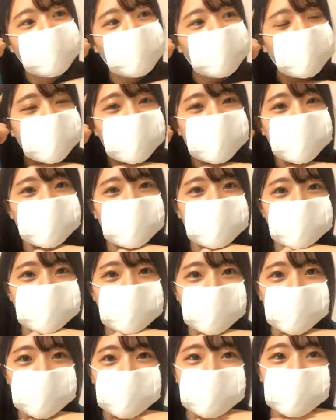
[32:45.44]
た瞬間
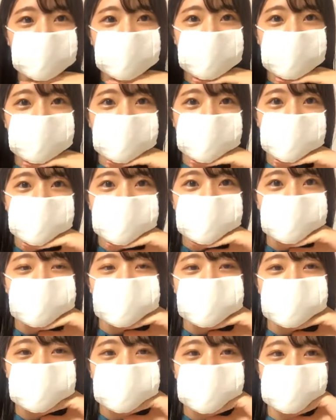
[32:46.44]
だけ
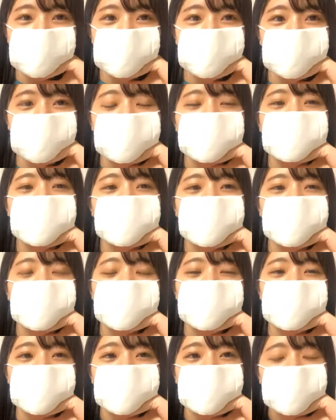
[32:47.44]
この
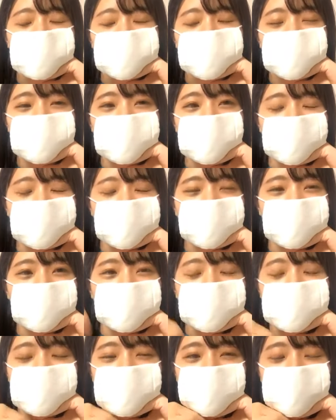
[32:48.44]

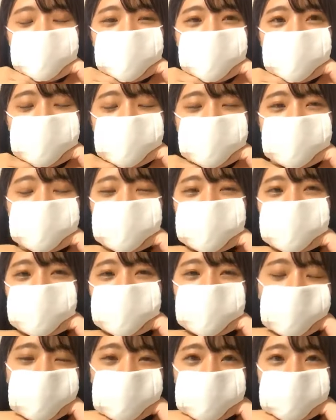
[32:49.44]

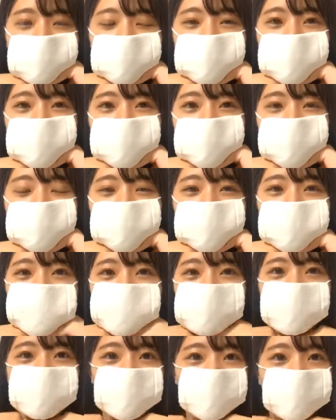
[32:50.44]
カシャカシャカシャカシャカシャカシャカシャカシャカシャっ
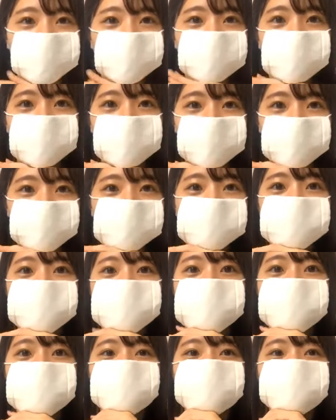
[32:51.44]
て
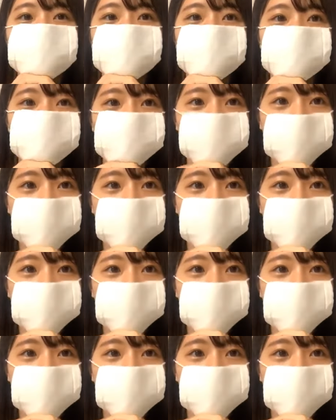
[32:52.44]
できちゃ